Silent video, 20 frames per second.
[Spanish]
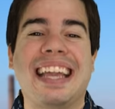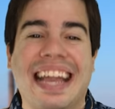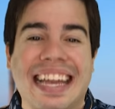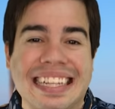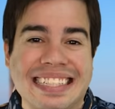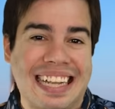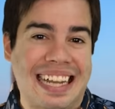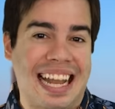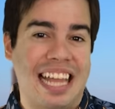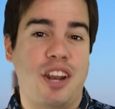qué
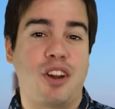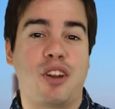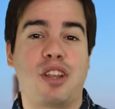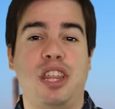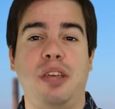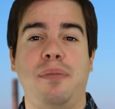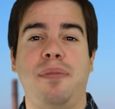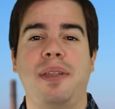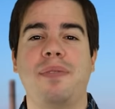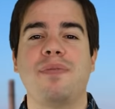salario
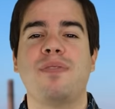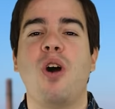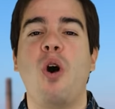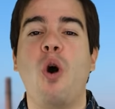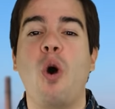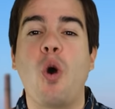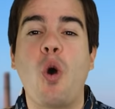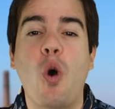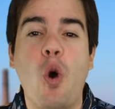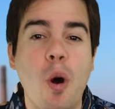reciben
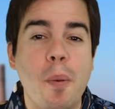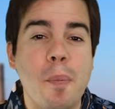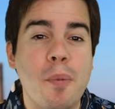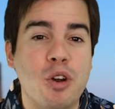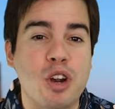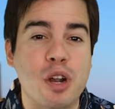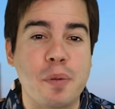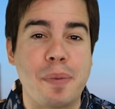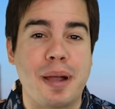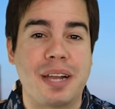o cómo
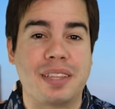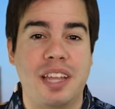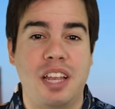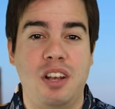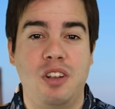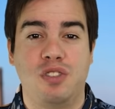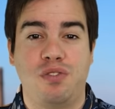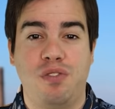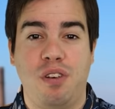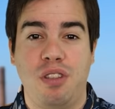reparten
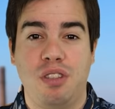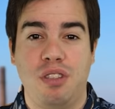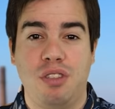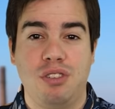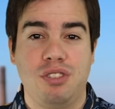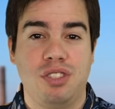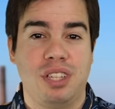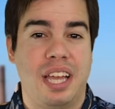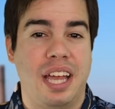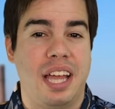los
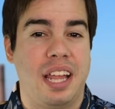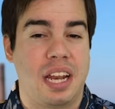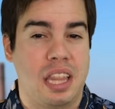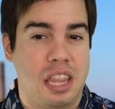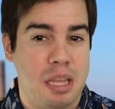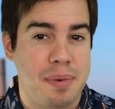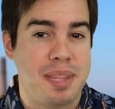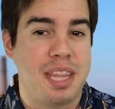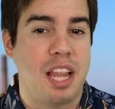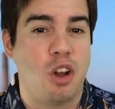fondos que
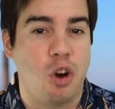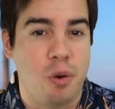reciben del